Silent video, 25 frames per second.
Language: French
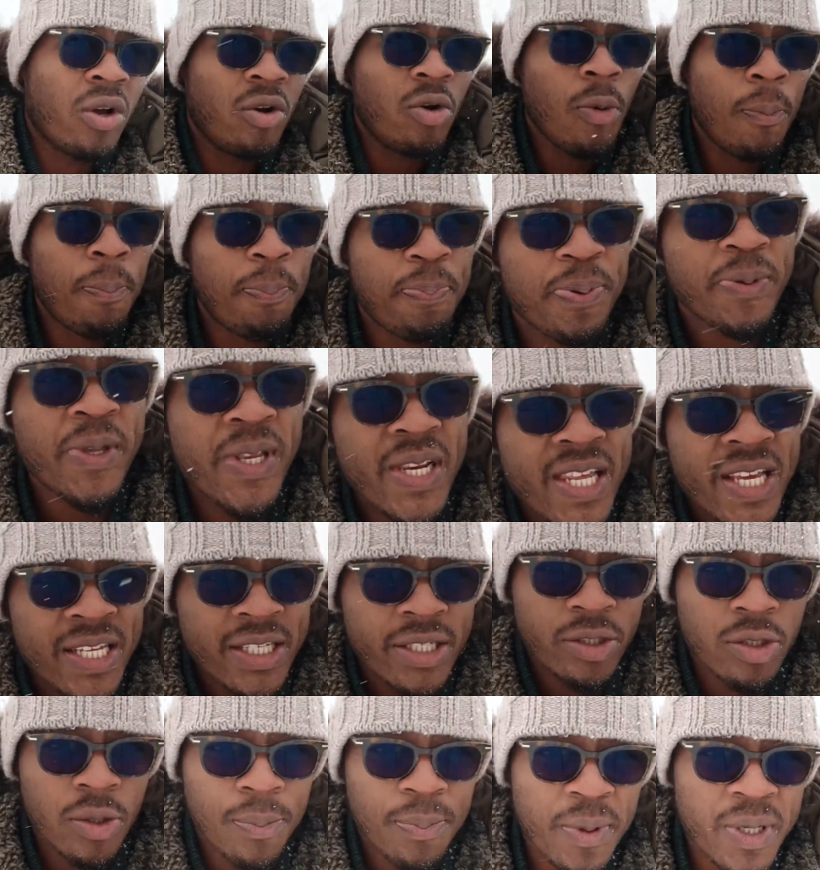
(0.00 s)
le pilier,
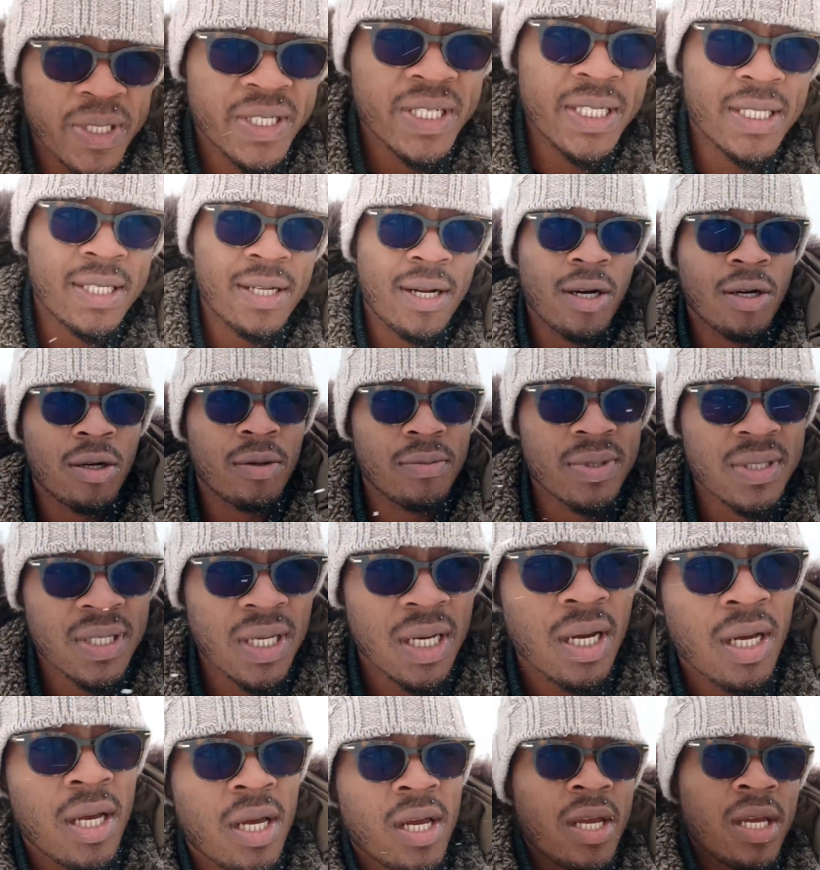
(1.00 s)
si je peux dire cela comme
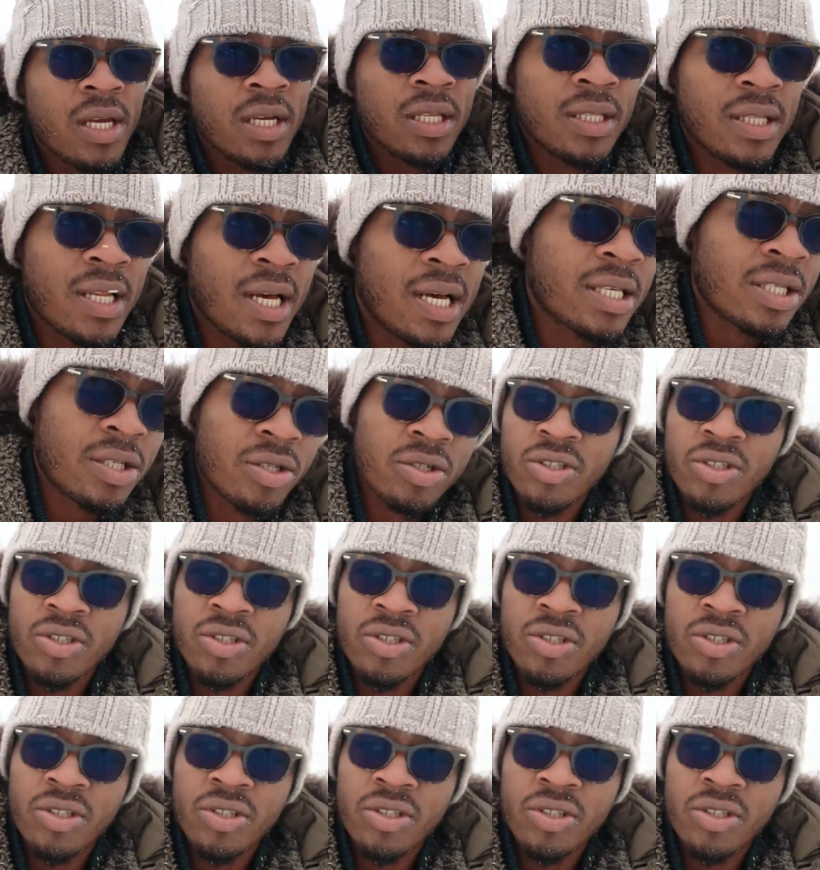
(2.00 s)
ça, dans,